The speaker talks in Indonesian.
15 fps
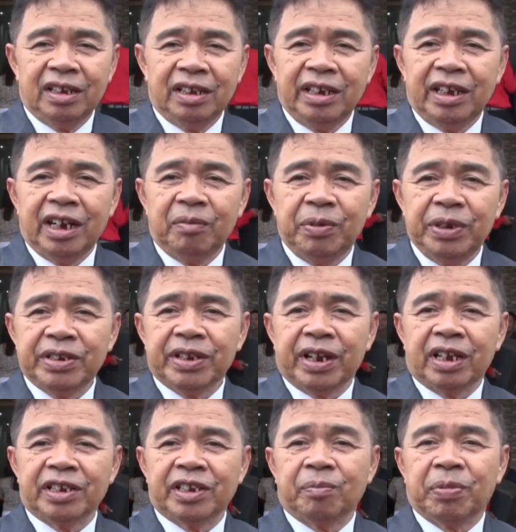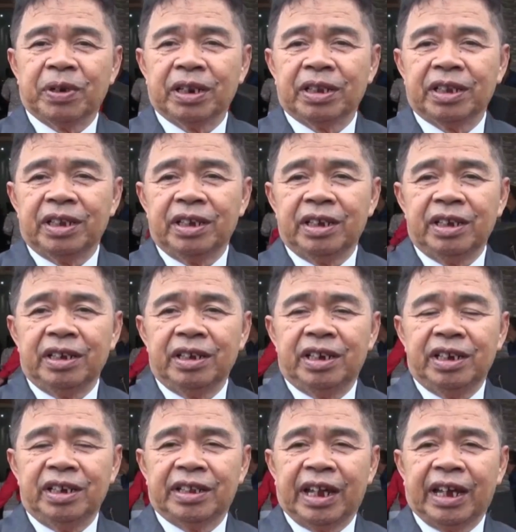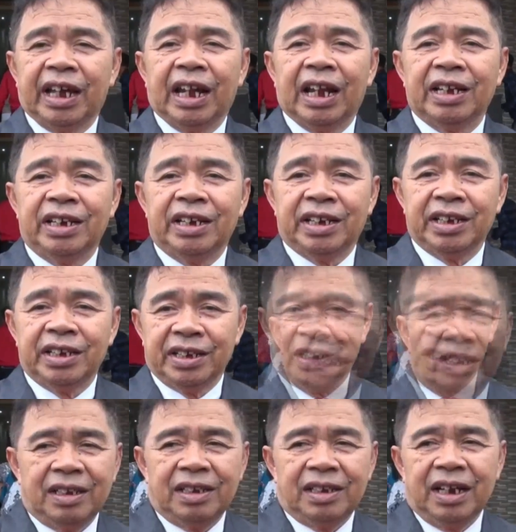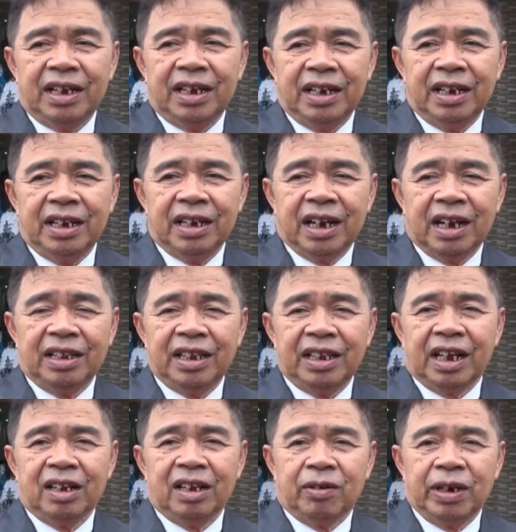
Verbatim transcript: tidak bisa seperti di tekelan ini. Jadi nanti kalau